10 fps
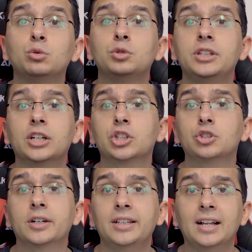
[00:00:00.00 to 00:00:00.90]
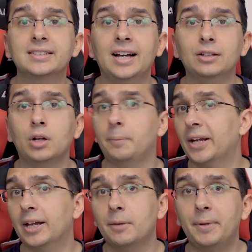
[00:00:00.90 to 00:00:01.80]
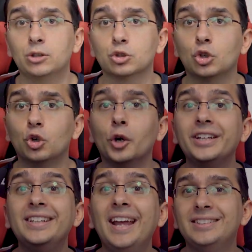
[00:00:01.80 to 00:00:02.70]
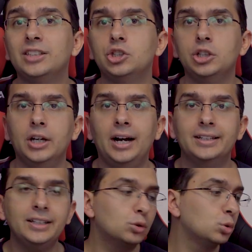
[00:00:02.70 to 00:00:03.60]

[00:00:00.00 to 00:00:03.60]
tutti gli accessori dalla scatola perché ripeto sono identici al kit